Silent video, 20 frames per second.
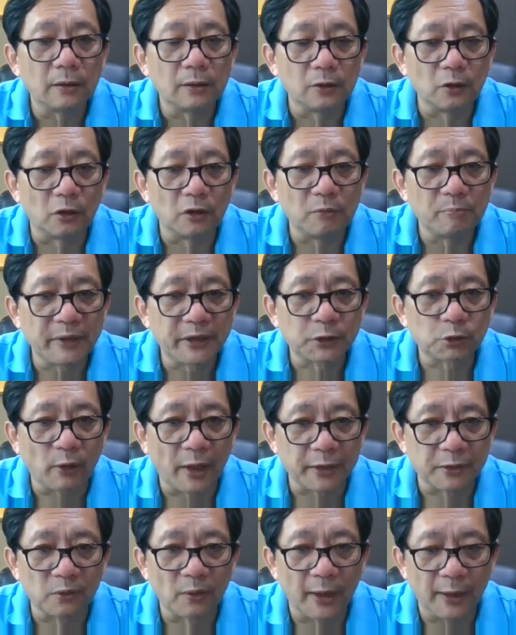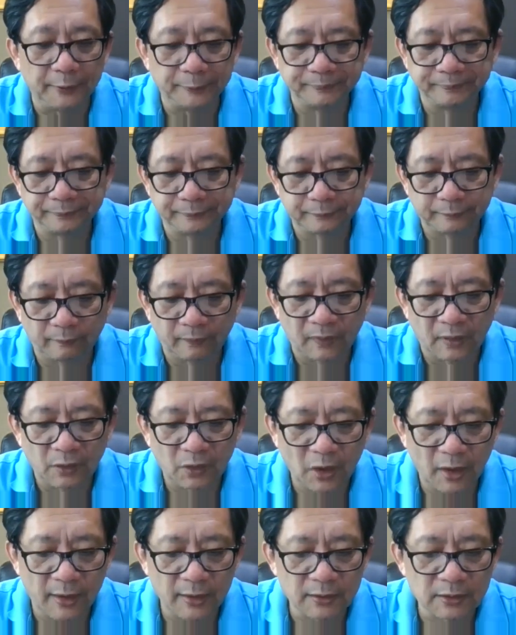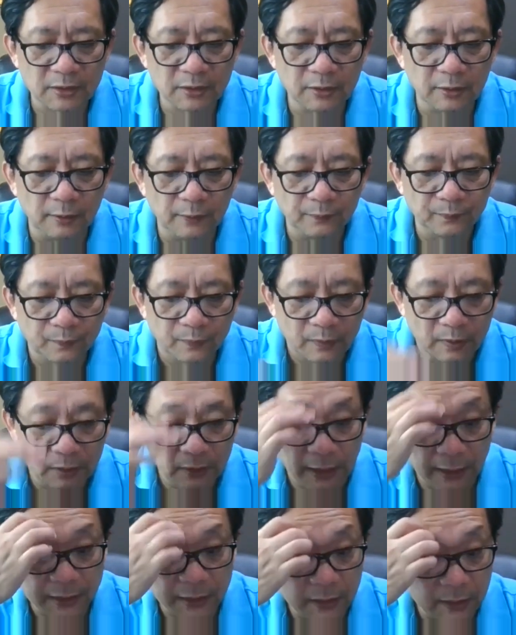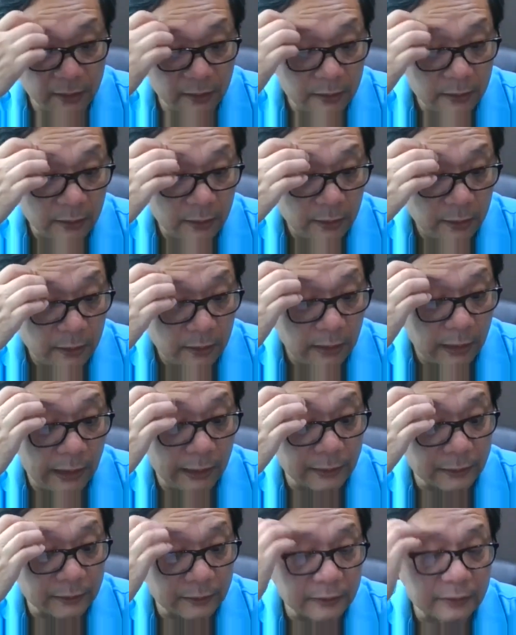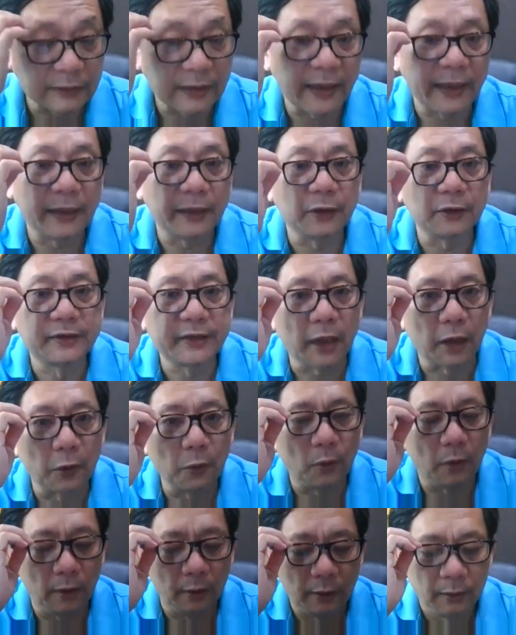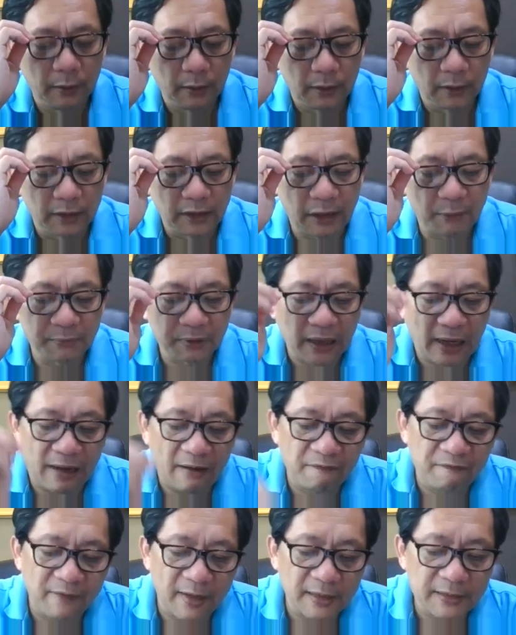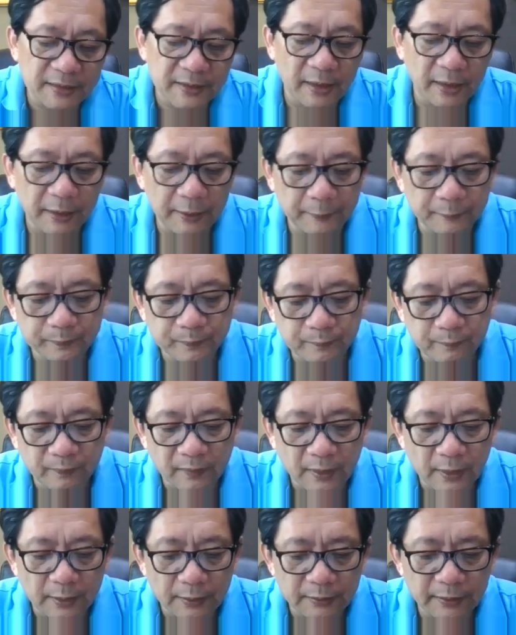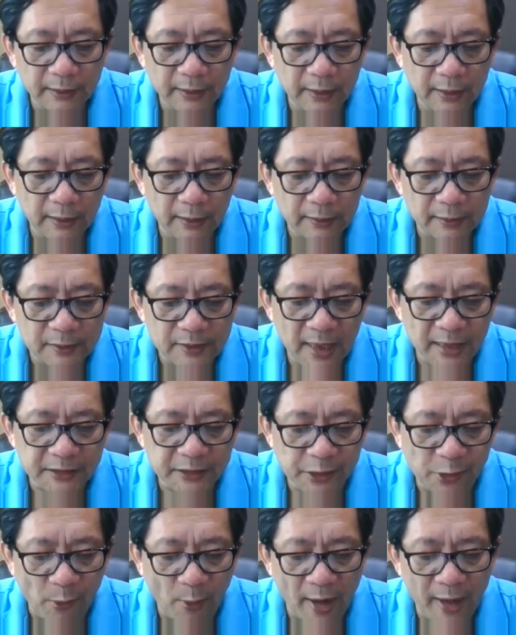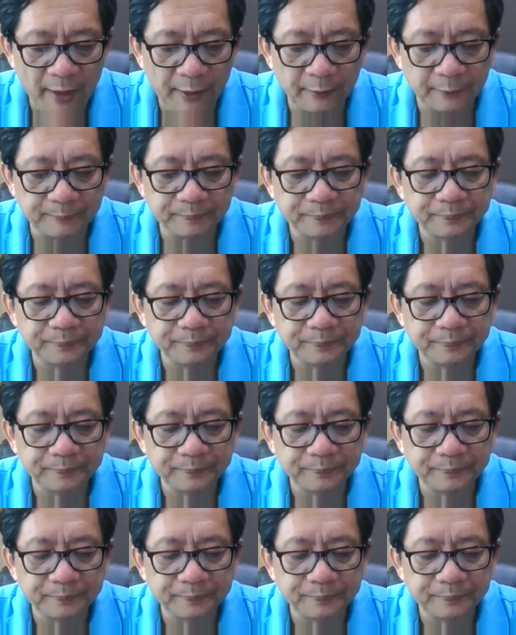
有人被甩出来，第二次，他，啊，才降落。那么他发现了，这个驾驶员